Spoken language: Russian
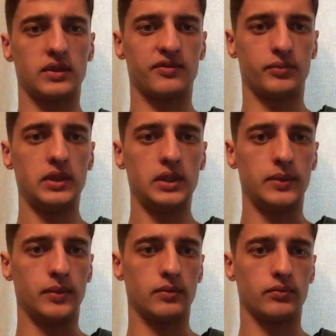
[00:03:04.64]

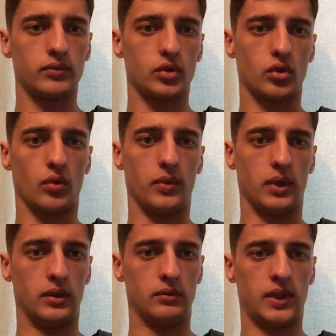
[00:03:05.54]
совместимы, что
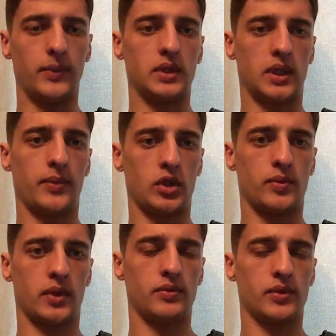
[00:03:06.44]
мы заметили, опять же,
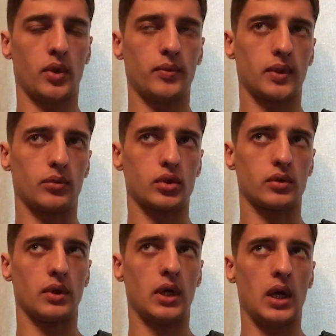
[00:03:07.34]
по этим сборам, потому
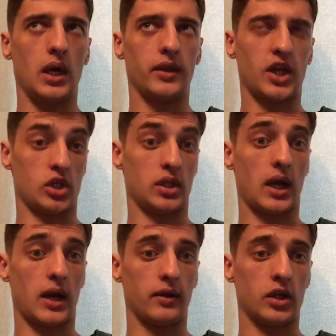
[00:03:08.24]
что даже,
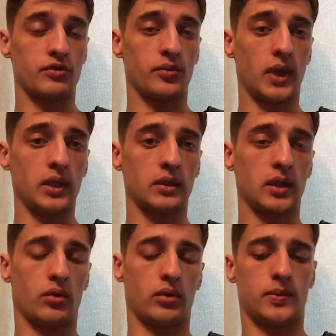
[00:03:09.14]
на, даже в Эмиратах
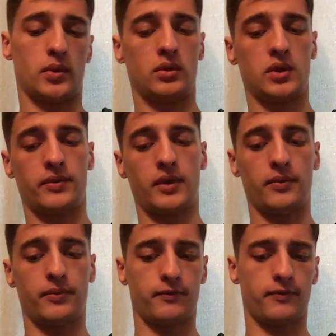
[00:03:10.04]
Кокорин и Заболотный
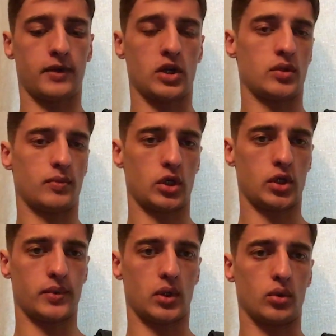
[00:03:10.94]
забивали в каждом
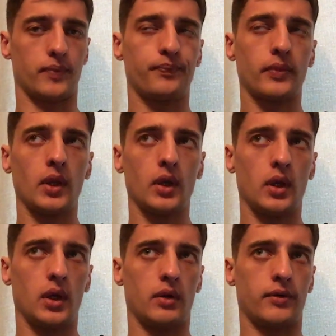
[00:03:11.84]
матче абсолютно,
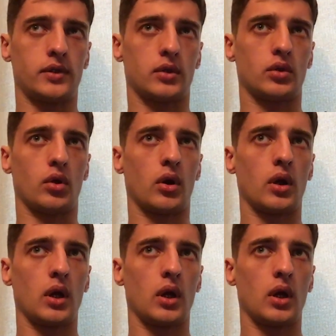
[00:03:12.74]
во всех трех.